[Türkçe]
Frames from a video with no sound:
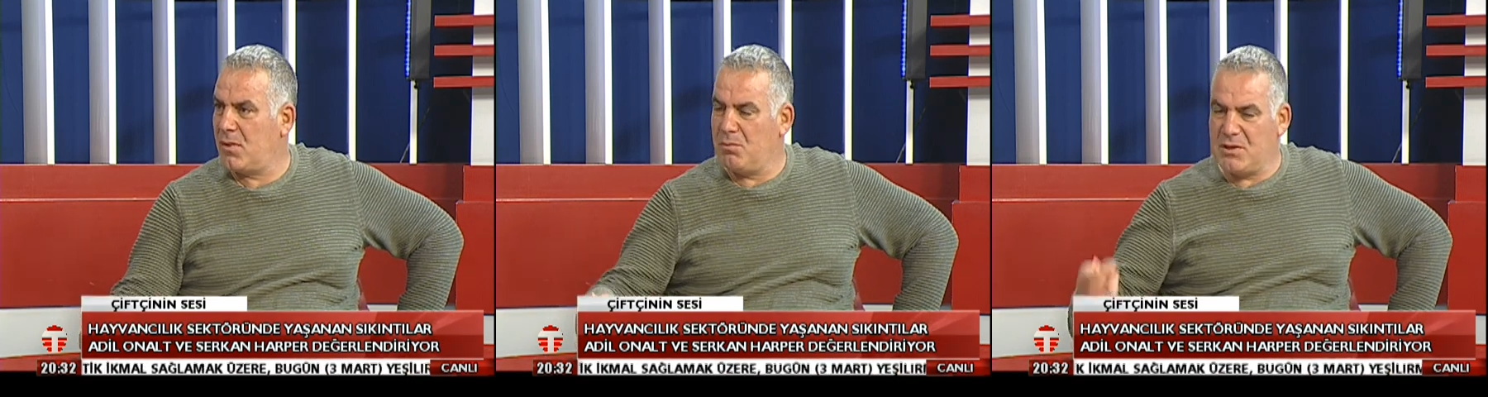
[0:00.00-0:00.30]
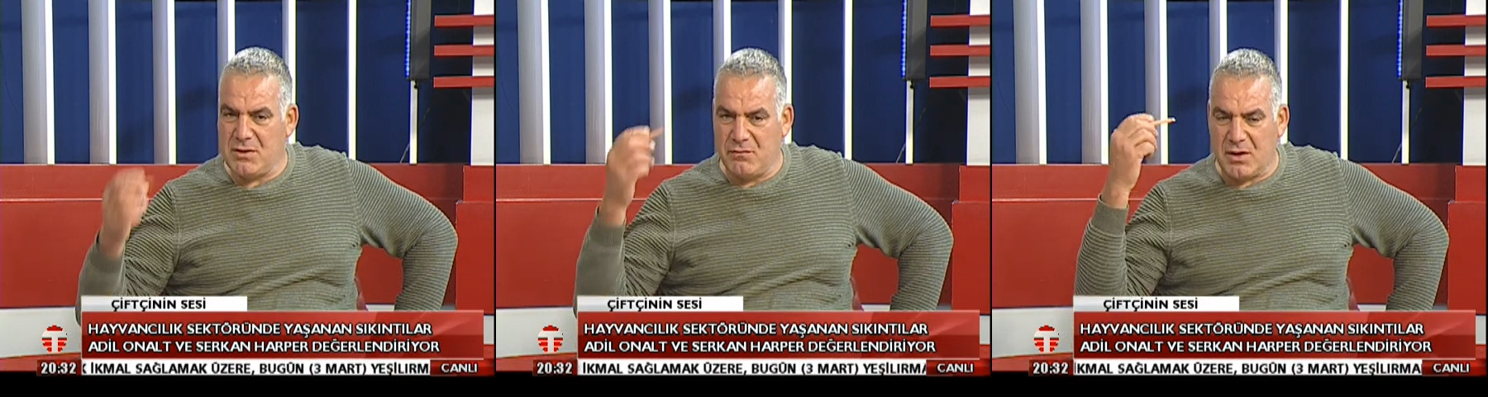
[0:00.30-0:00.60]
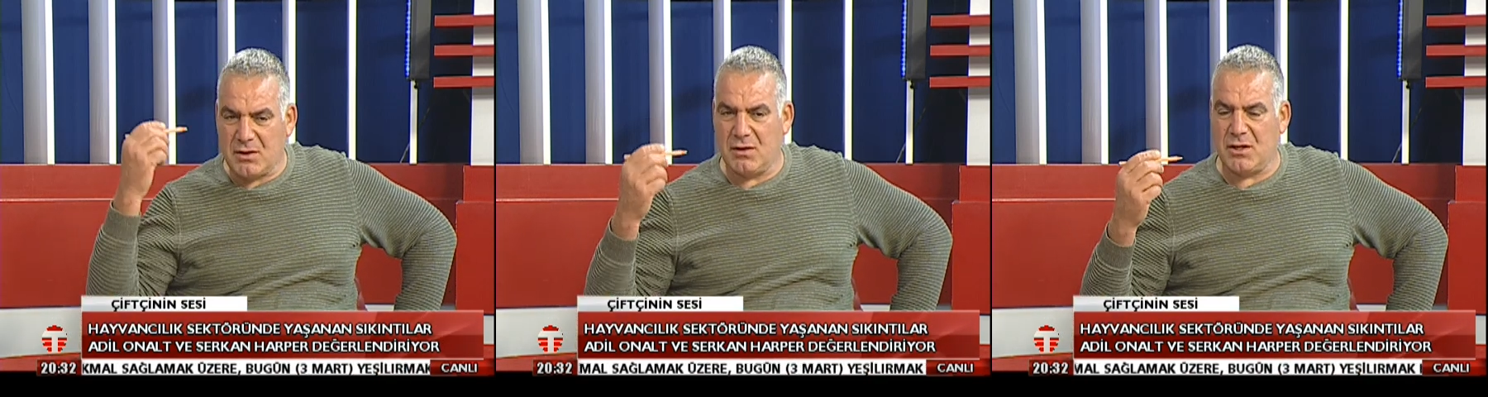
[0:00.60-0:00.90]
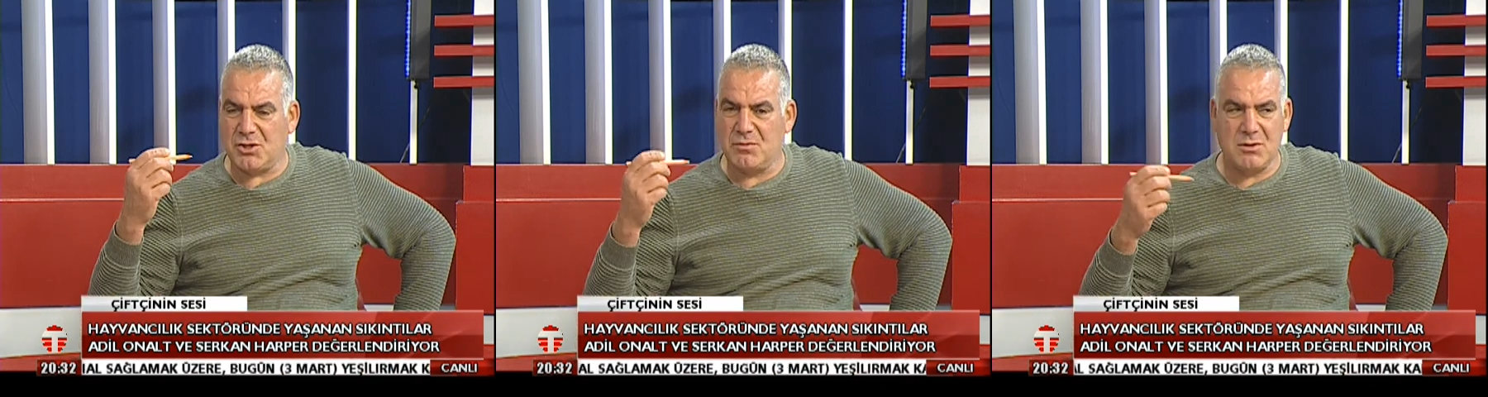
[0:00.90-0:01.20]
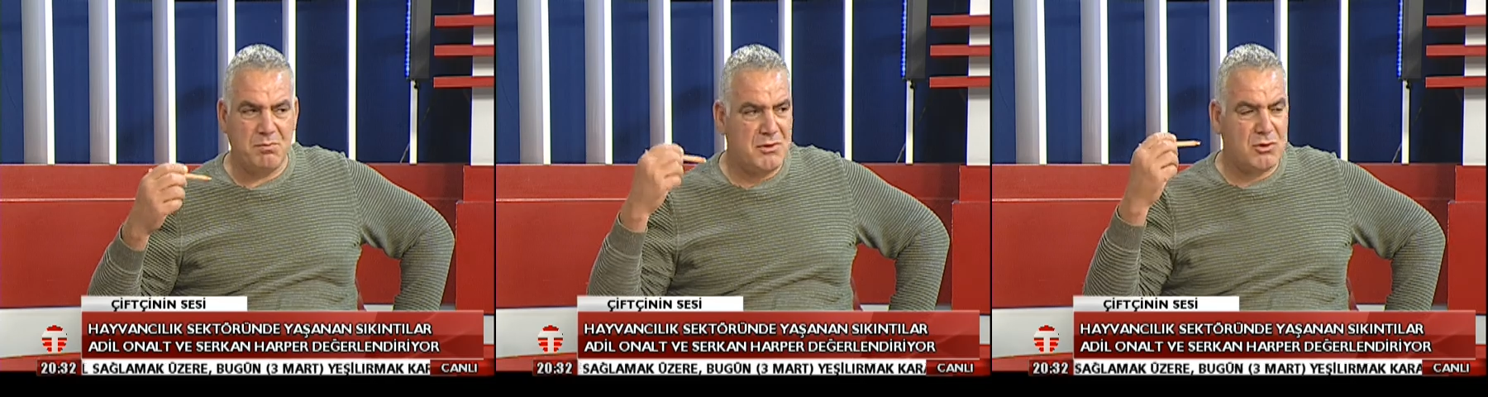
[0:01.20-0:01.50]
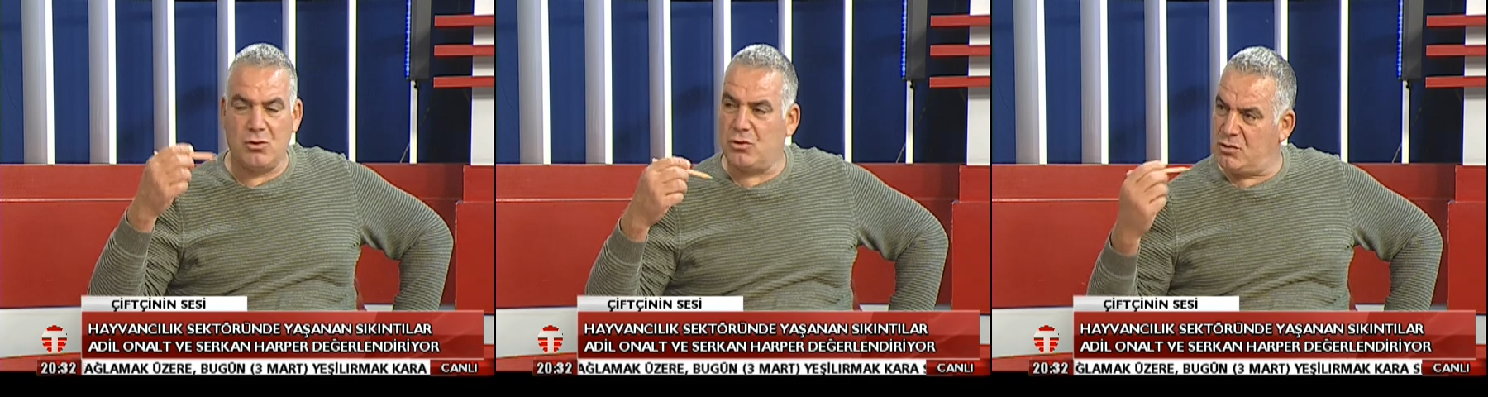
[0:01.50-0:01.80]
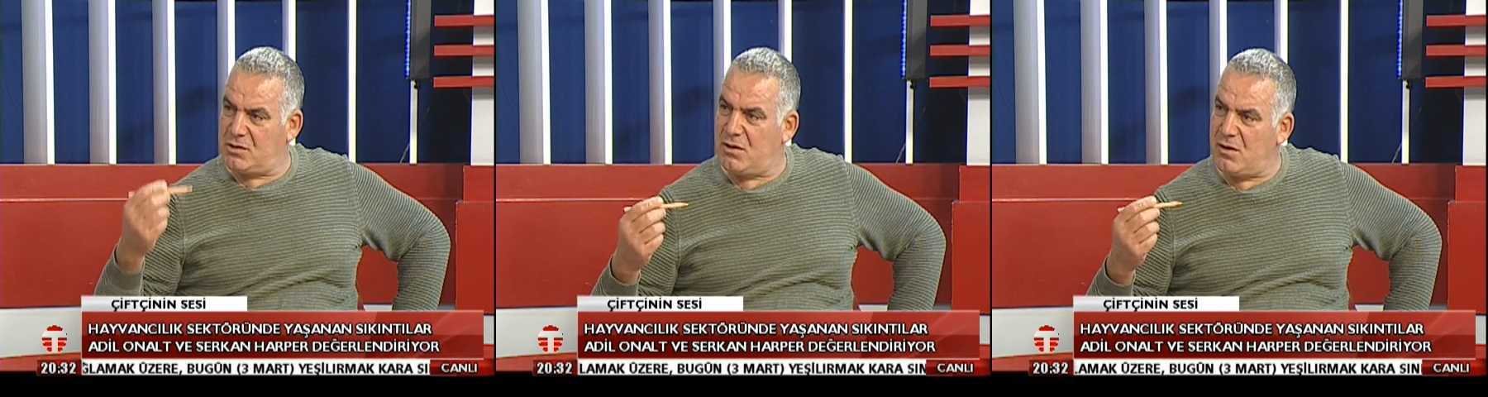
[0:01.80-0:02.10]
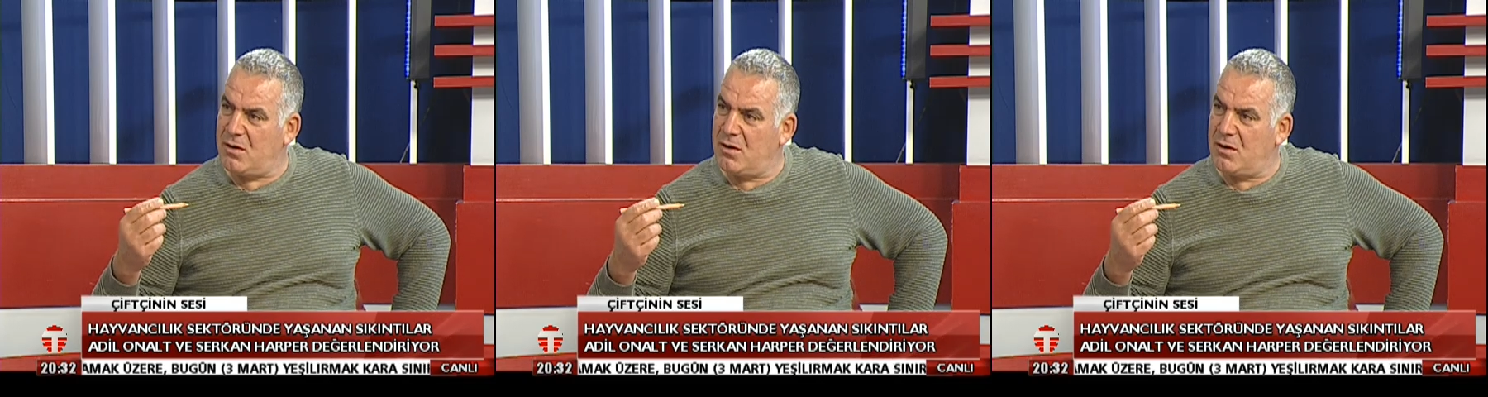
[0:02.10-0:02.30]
Bizim vatandaşımızın psikolojisi